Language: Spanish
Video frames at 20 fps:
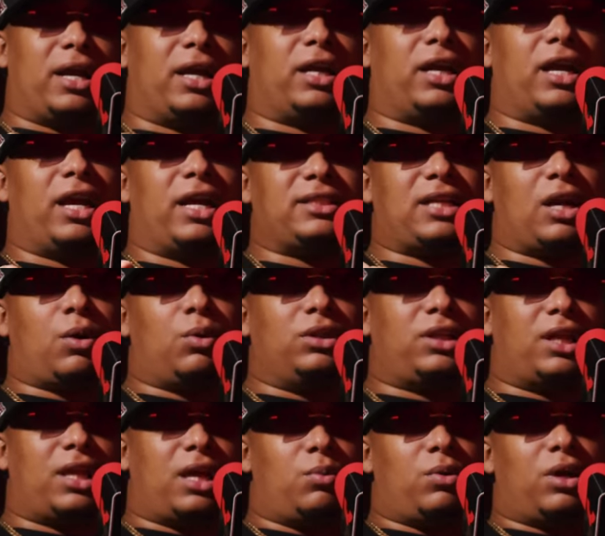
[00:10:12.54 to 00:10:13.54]
en, esa
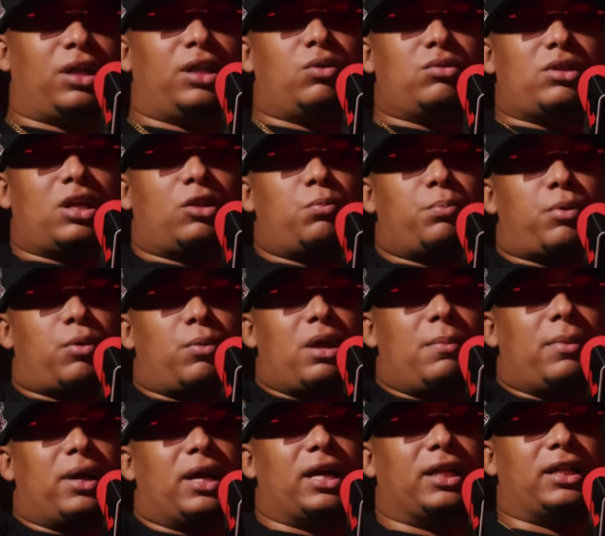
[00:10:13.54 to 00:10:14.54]
corta edad? ¿Nunca te encontraste un
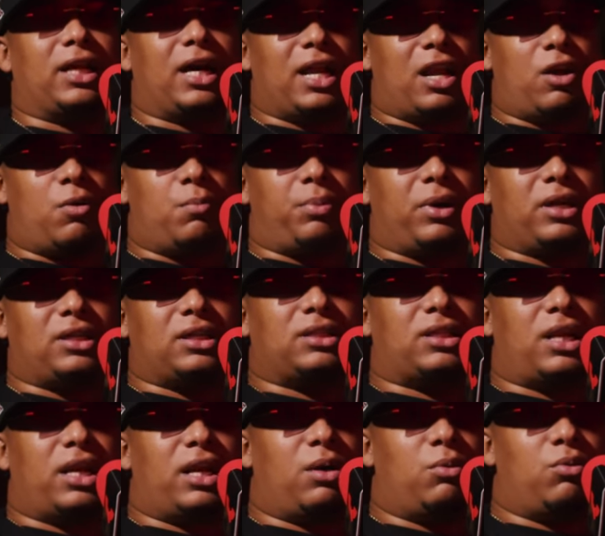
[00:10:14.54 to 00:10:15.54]
problema de que te agarraron preso?
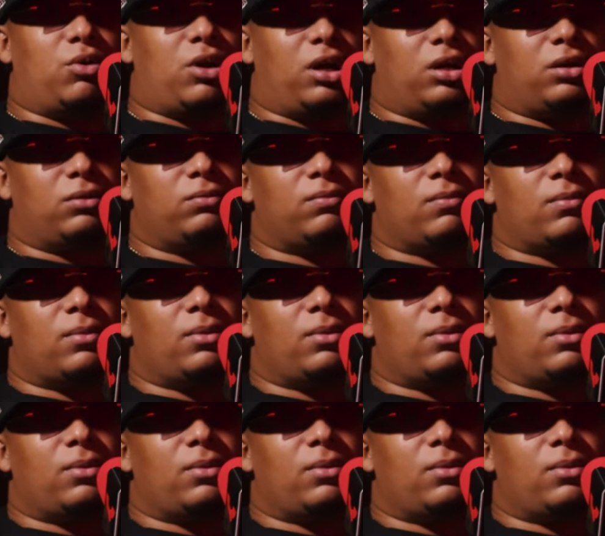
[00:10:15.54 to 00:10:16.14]
Se le sí,